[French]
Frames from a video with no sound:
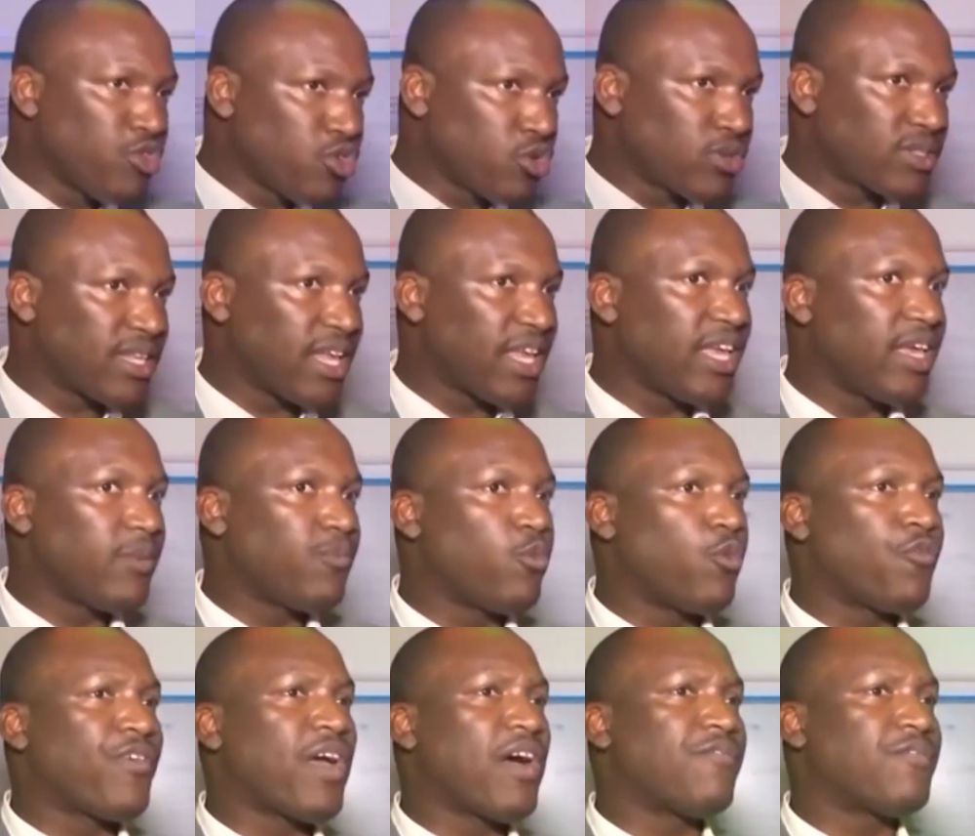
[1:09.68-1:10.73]
communauté,
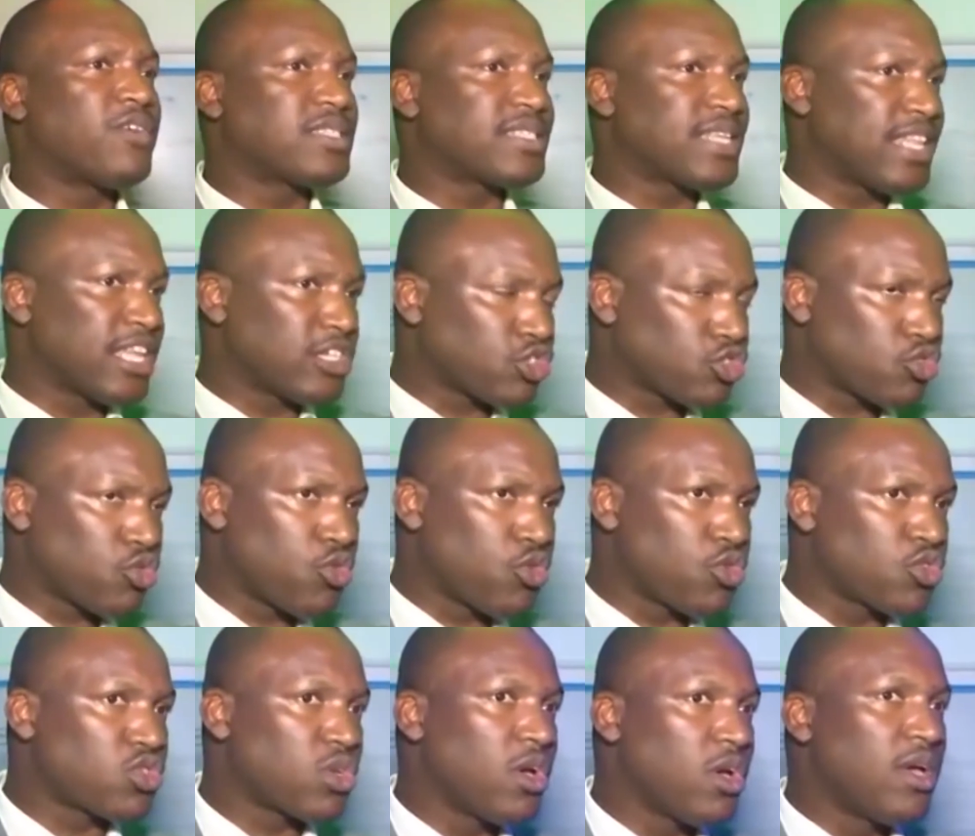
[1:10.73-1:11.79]
pour faire avancer les
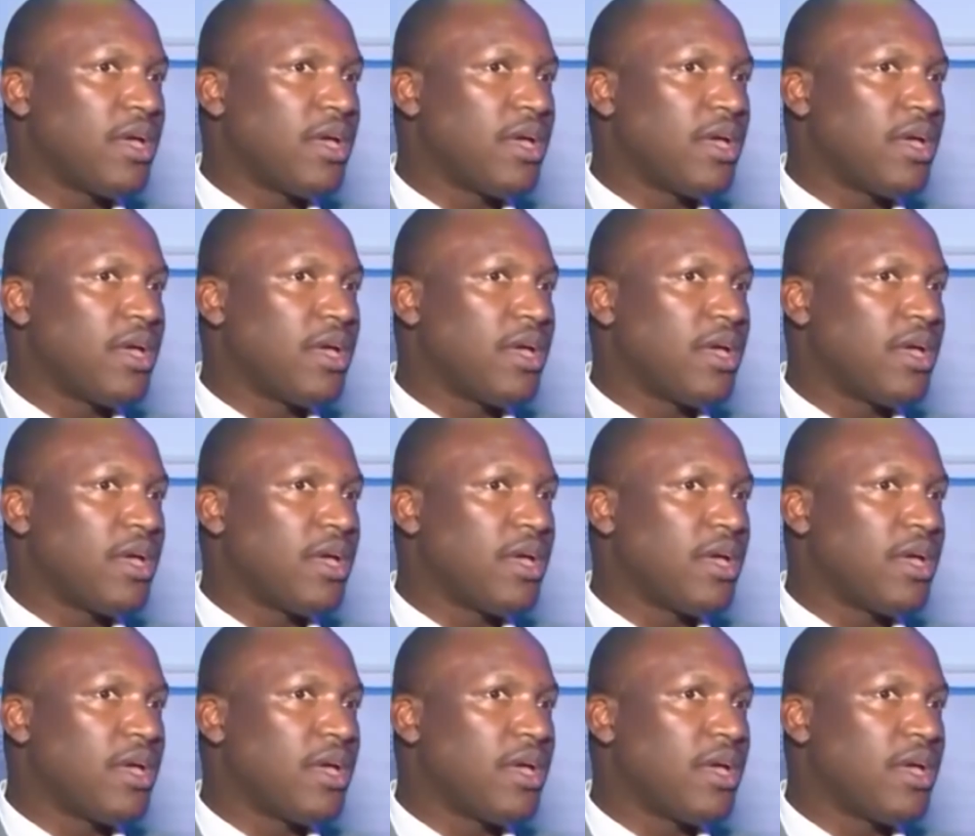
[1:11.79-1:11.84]
choses.